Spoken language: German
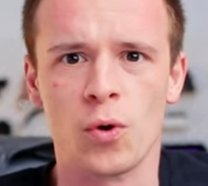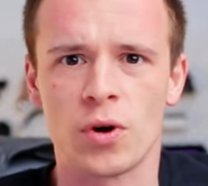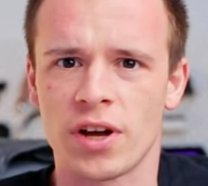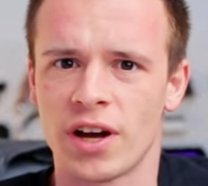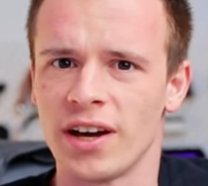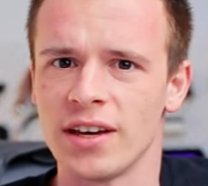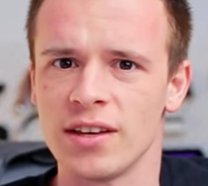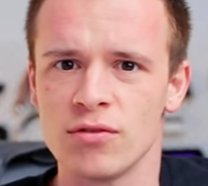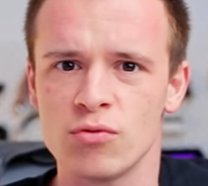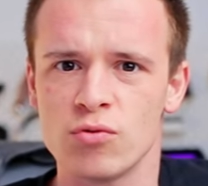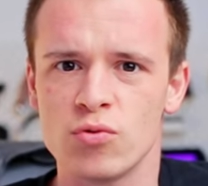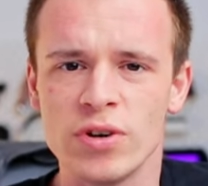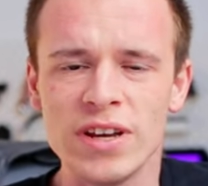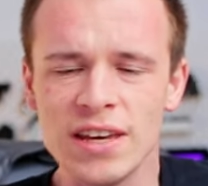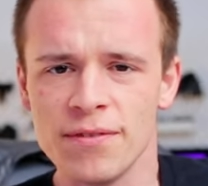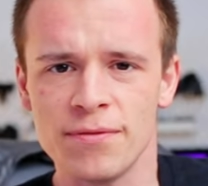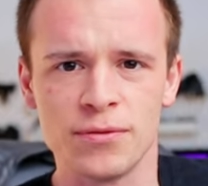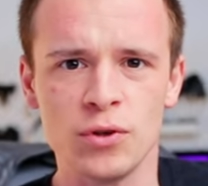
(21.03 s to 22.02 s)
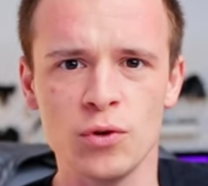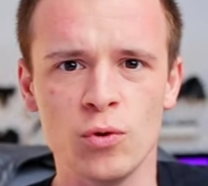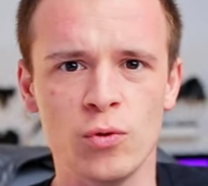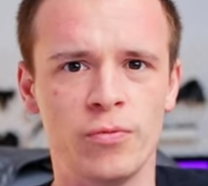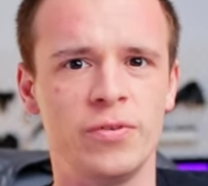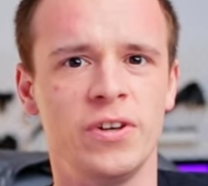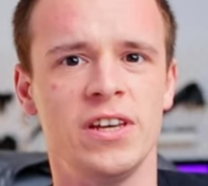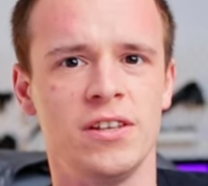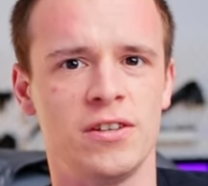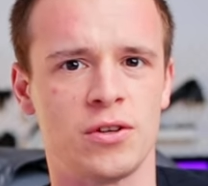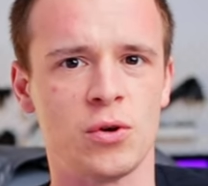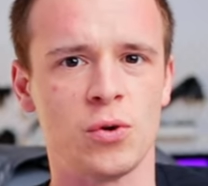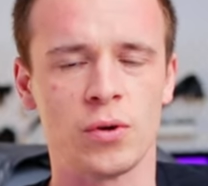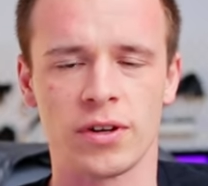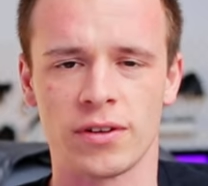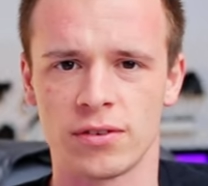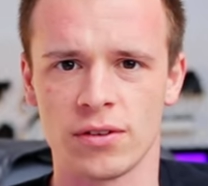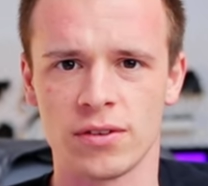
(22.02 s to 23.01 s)
kein Review-Video
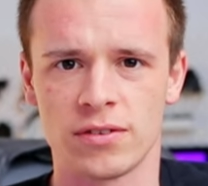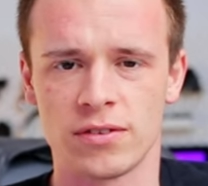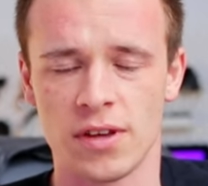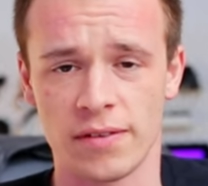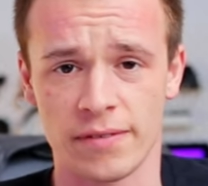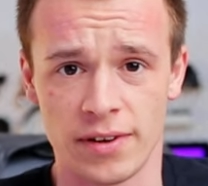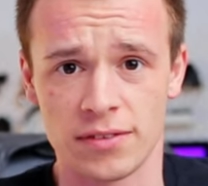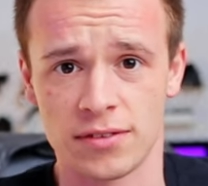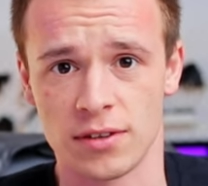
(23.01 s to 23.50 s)
oder sonst irgendwas.